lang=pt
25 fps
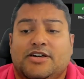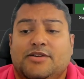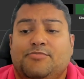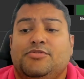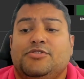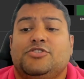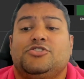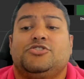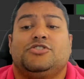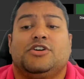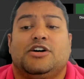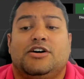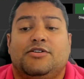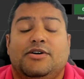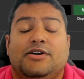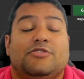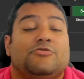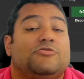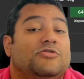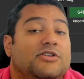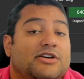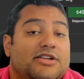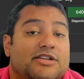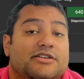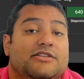E a Pichal,
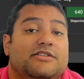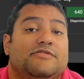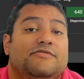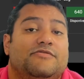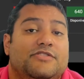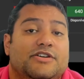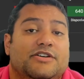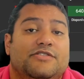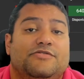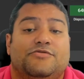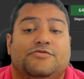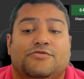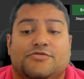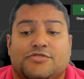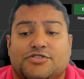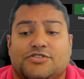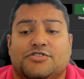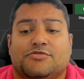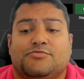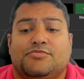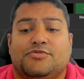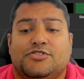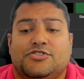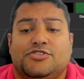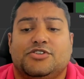agora que veio a
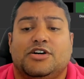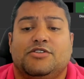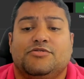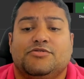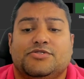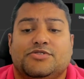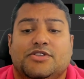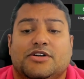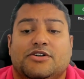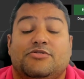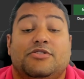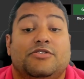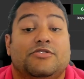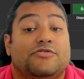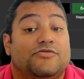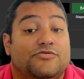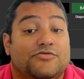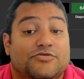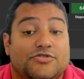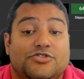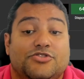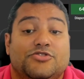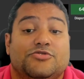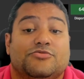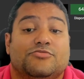fonte, a Pichal está com a
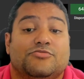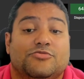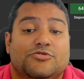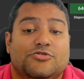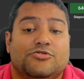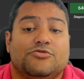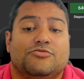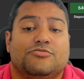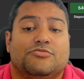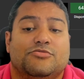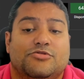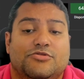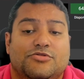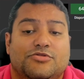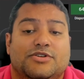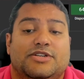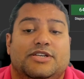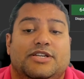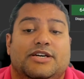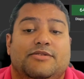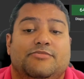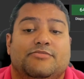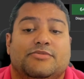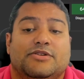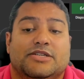fonte muito boa,
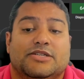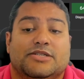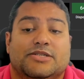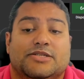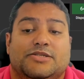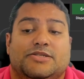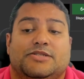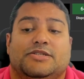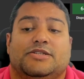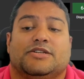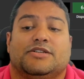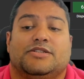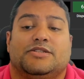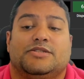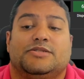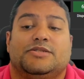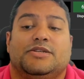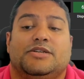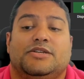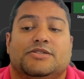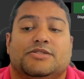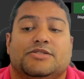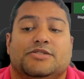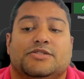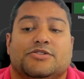da Mancer, de
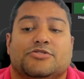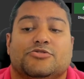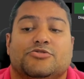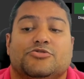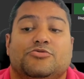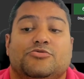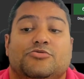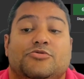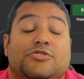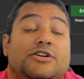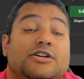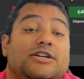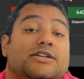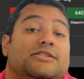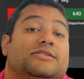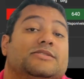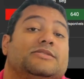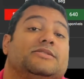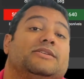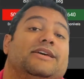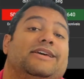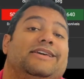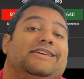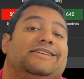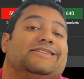600
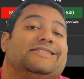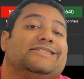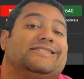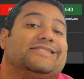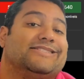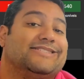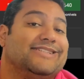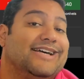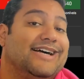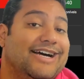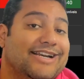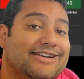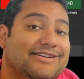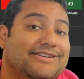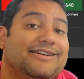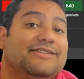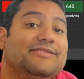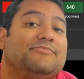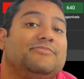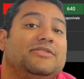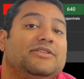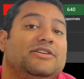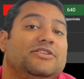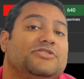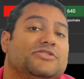watts.
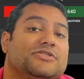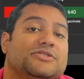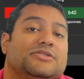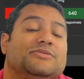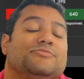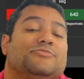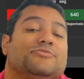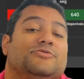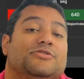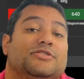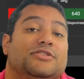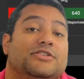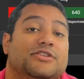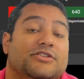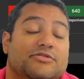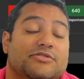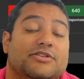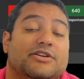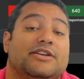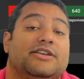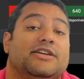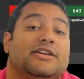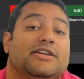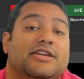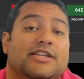Exatamente esse modelo
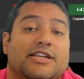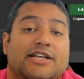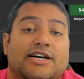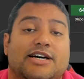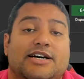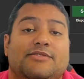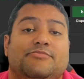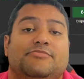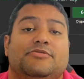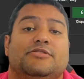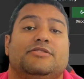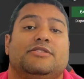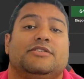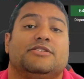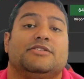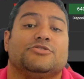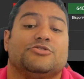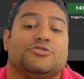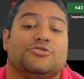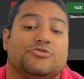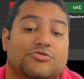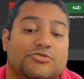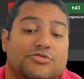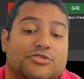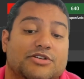que a TechLab
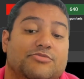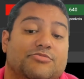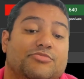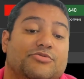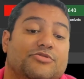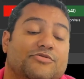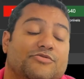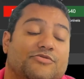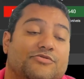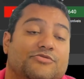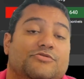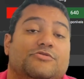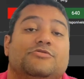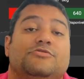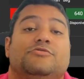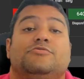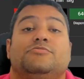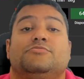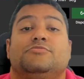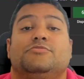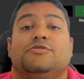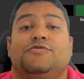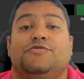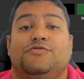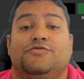testou e aprovou
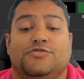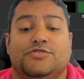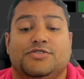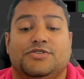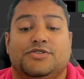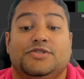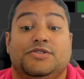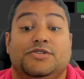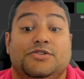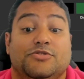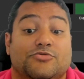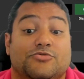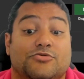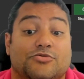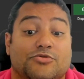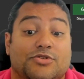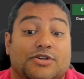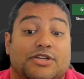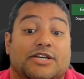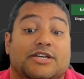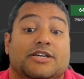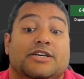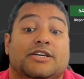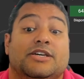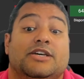como uma fonte
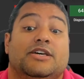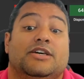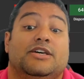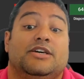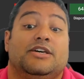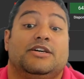segura.